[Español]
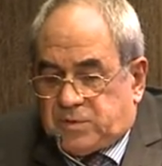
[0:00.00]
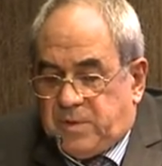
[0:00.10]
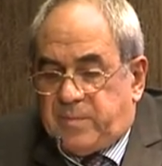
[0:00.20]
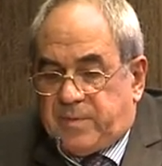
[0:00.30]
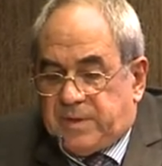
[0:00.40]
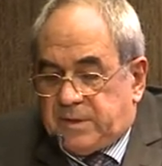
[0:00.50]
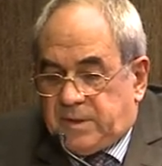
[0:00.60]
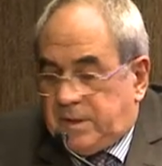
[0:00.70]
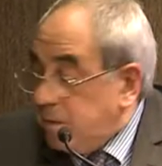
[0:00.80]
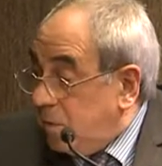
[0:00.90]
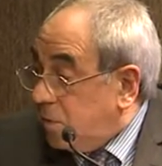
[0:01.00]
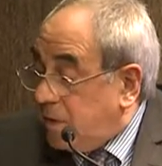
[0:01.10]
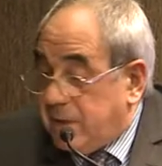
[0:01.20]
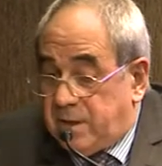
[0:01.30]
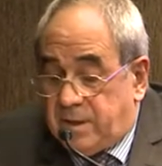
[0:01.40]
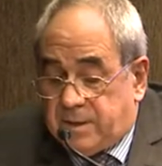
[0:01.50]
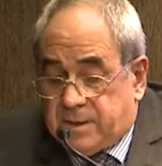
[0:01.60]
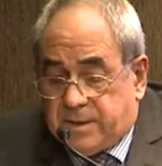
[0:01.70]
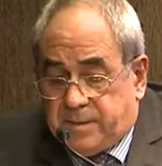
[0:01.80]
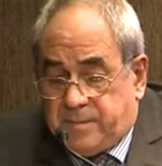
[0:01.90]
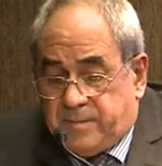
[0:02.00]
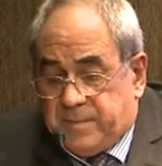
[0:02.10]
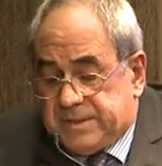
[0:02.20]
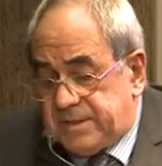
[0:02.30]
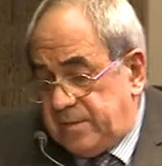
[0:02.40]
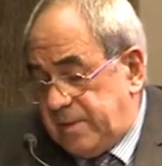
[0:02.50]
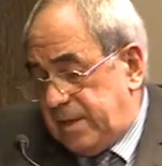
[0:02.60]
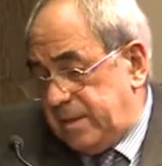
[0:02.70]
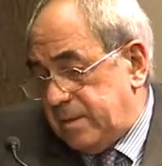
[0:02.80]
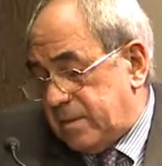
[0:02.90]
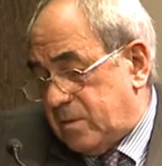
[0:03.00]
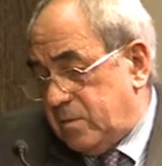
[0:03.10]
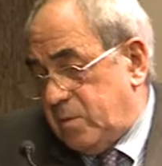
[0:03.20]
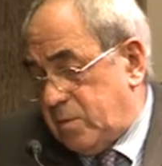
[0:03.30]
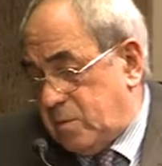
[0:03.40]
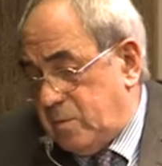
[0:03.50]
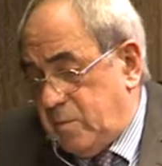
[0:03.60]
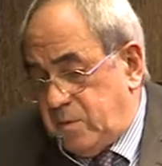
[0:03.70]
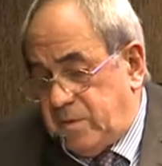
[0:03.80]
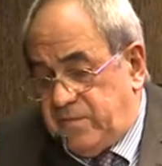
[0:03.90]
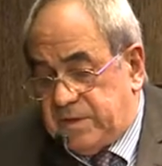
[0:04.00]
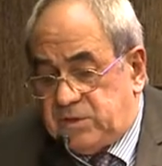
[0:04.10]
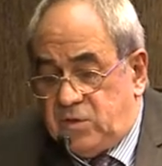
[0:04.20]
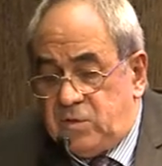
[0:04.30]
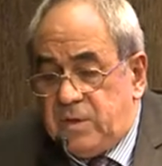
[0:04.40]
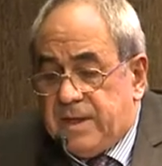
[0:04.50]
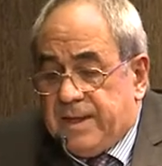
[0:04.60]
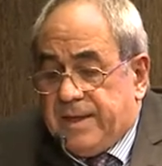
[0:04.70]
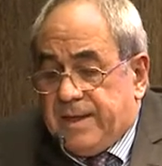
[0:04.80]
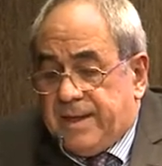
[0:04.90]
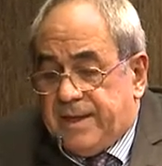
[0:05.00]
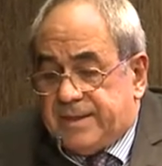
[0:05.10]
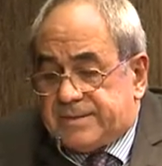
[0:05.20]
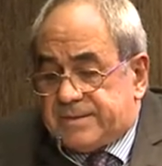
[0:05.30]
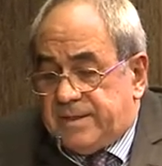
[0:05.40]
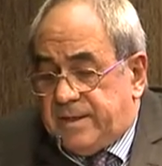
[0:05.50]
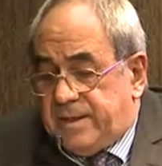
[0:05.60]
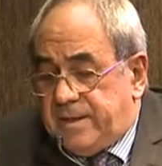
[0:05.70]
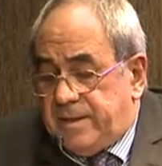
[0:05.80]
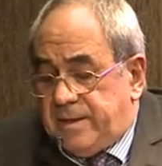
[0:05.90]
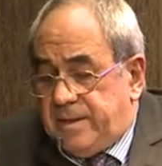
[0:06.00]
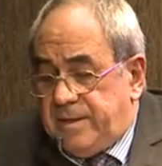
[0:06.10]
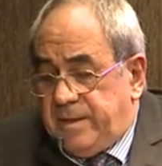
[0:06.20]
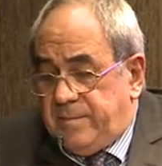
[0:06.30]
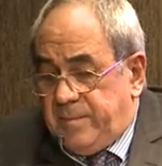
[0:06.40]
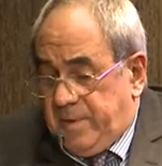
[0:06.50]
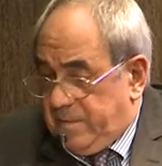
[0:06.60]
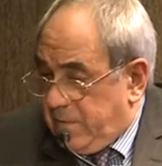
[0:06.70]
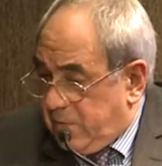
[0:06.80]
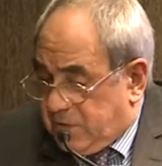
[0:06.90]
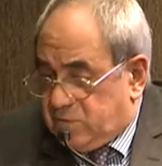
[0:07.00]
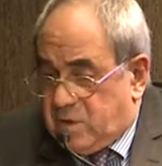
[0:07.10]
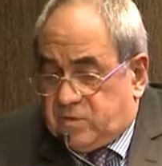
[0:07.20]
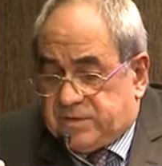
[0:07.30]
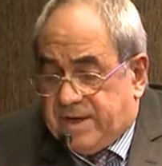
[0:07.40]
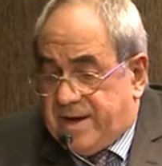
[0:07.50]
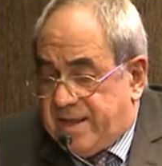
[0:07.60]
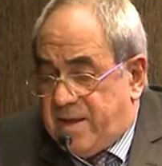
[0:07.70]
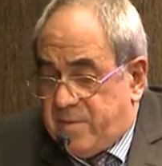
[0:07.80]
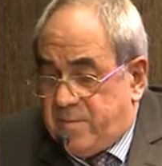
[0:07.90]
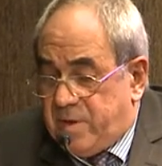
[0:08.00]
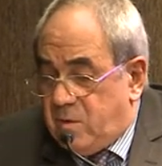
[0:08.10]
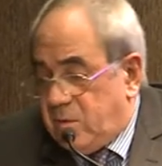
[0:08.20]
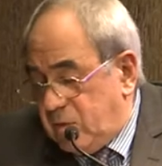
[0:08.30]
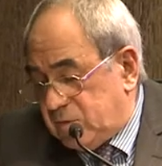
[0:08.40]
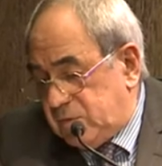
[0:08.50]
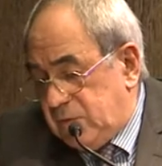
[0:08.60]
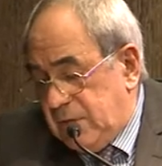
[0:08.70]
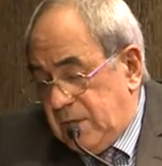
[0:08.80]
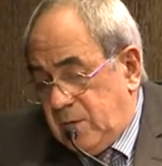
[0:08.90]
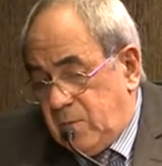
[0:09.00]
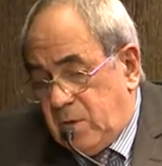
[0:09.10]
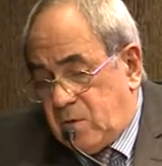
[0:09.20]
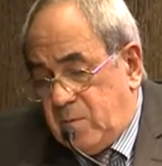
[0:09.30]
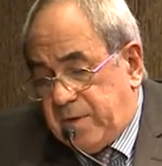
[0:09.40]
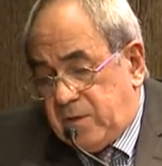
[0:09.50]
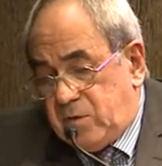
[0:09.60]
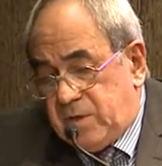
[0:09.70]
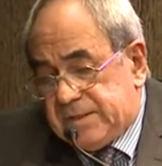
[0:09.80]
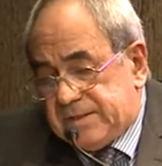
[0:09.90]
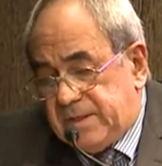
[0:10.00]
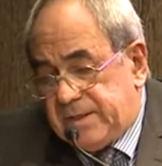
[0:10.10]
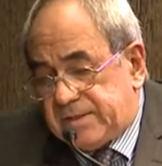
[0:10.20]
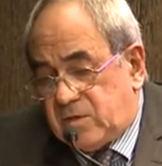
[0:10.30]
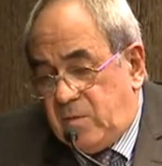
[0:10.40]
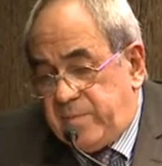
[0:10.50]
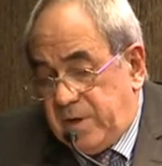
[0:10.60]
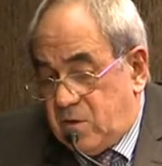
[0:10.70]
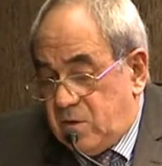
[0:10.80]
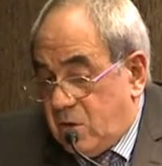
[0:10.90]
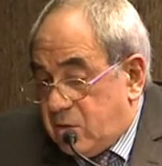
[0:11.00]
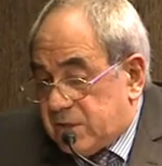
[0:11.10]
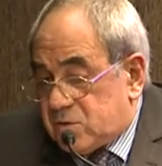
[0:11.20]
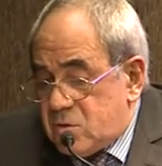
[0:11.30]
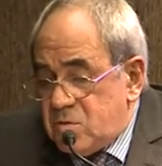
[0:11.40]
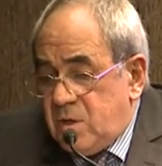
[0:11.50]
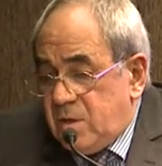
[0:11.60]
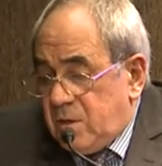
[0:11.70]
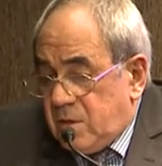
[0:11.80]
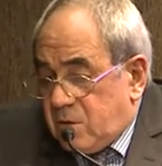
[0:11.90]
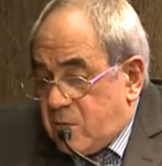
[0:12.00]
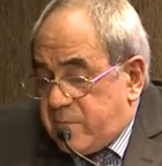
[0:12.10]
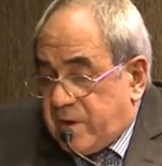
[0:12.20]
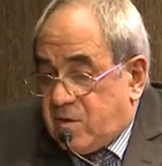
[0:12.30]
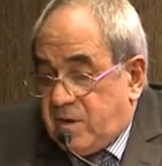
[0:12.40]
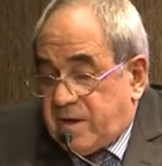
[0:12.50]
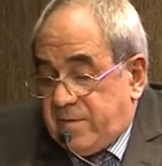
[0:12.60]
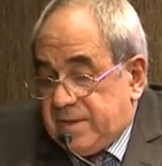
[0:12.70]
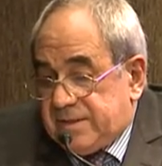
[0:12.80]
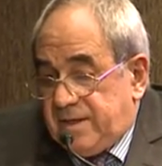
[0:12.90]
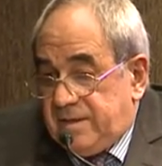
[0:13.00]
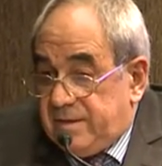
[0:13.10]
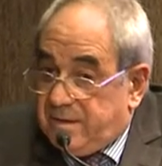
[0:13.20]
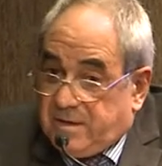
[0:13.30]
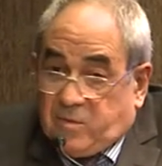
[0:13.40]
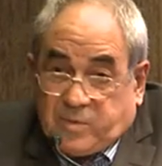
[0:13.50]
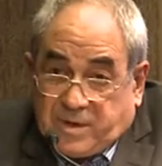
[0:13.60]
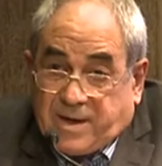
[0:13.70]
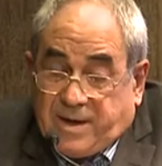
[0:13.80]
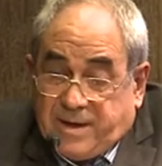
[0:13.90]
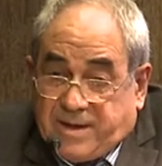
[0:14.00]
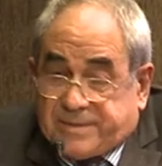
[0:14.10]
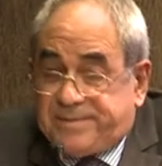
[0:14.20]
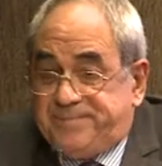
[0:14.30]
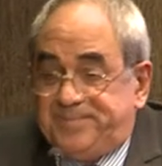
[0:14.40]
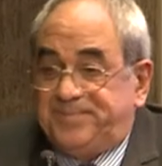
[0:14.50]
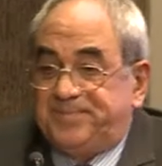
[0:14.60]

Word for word: simplemente lo que me lleva como, como reflexión es, eh, y lo que yo aconsejaría a mi amigo a los, o a los compradores, es compren con el corazón, compren con la cabeza y compren en galerías.